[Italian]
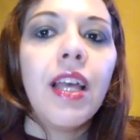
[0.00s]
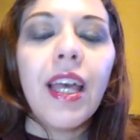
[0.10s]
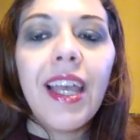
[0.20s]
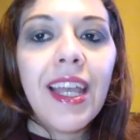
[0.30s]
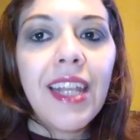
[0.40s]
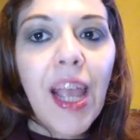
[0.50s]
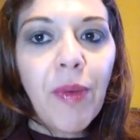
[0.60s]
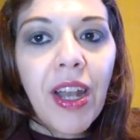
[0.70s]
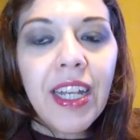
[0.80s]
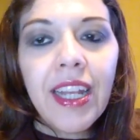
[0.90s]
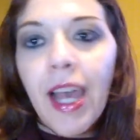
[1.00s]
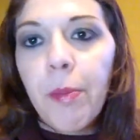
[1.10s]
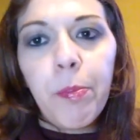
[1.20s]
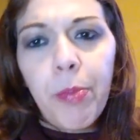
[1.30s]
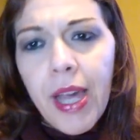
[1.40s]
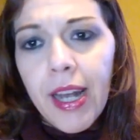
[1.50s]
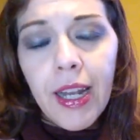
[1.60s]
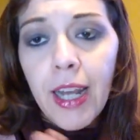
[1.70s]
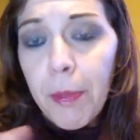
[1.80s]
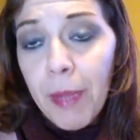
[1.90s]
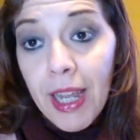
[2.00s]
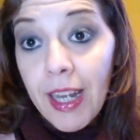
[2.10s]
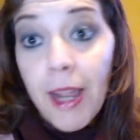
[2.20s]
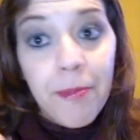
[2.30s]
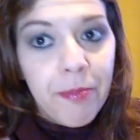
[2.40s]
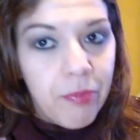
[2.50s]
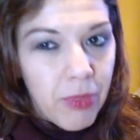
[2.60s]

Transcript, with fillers: ed è una linea per la pelle